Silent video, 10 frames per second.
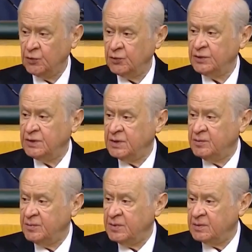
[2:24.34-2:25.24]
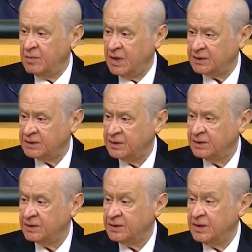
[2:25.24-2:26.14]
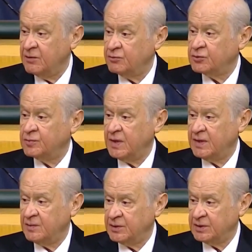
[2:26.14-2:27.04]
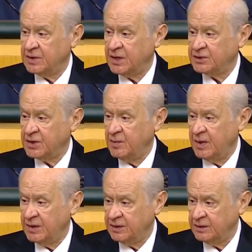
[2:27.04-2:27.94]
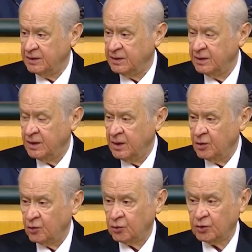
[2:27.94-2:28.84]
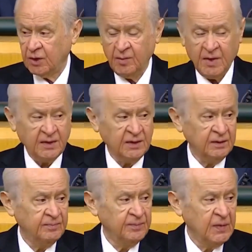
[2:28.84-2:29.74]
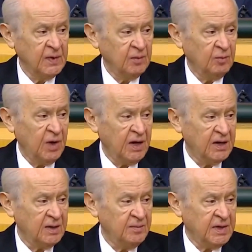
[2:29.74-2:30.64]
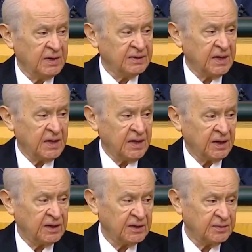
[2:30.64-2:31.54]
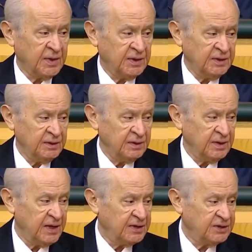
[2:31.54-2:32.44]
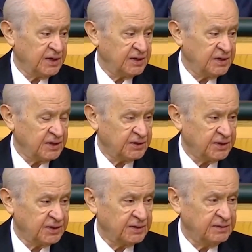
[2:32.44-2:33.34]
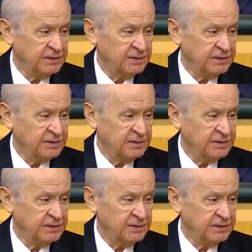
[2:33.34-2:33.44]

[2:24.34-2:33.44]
dün 21 Mart Nevruz Bayramı'nın karşılamanın, kutlamanın bahara biraz daha yaklaşmanın heyecanını yaşadık.